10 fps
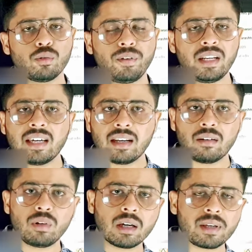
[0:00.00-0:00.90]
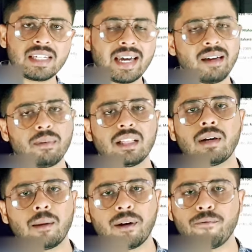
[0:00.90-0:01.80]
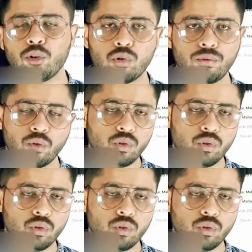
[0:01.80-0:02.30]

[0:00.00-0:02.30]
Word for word: तो फिर ये उनके पास गया है मतलब आपका फोटो